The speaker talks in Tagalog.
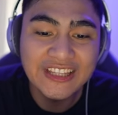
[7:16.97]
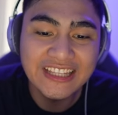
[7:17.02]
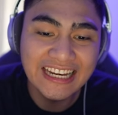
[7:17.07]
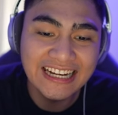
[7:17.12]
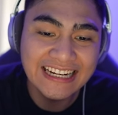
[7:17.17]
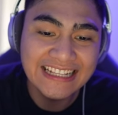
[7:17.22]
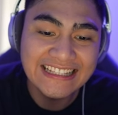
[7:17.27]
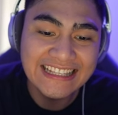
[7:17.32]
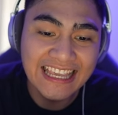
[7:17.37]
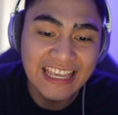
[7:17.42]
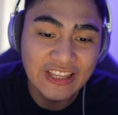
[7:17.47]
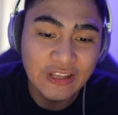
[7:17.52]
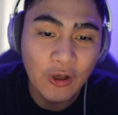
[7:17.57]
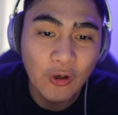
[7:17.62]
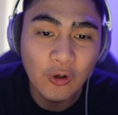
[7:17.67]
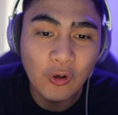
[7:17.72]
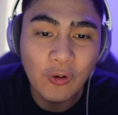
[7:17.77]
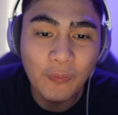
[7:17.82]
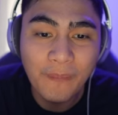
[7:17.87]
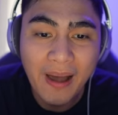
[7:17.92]
na rin sa inyo
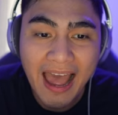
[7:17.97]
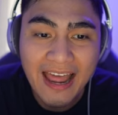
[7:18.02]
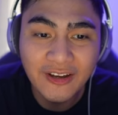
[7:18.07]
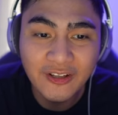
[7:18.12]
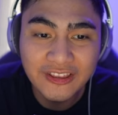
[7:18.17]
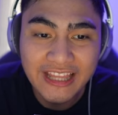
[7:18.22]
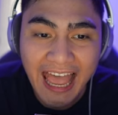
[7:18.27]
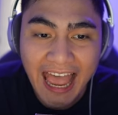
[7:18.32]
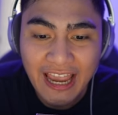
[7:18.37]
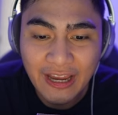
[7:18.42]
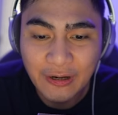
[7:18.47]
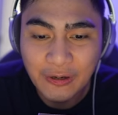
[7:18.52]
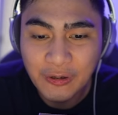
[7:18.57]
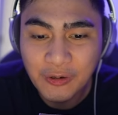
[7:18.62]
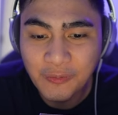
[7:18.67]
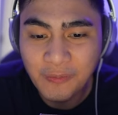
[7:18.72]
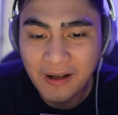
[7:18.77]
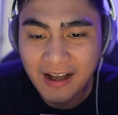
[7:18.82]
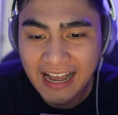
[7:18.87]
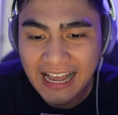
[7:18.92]
kung paano tayo
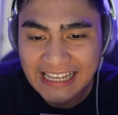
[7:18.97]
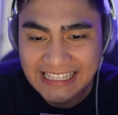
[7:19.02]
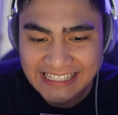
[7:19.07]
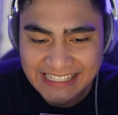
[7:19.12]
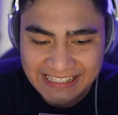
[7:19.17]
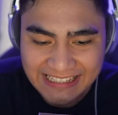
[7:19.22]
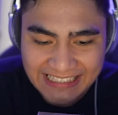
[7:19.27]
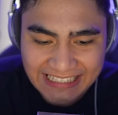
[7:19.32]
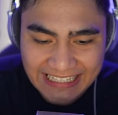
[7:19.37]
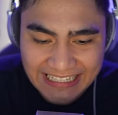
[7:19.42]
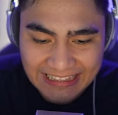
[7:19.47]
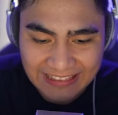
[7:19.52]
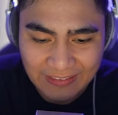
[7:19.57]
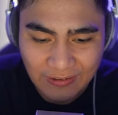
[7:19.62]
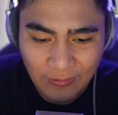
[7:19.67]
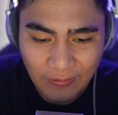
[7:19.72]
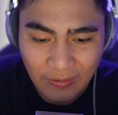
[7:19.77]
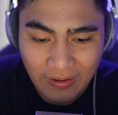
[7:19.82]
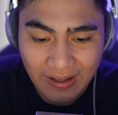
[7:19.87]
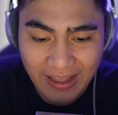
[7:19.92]
lumakas
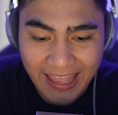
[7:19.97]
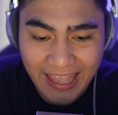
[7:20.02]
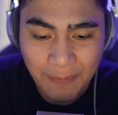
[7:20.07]
dito. E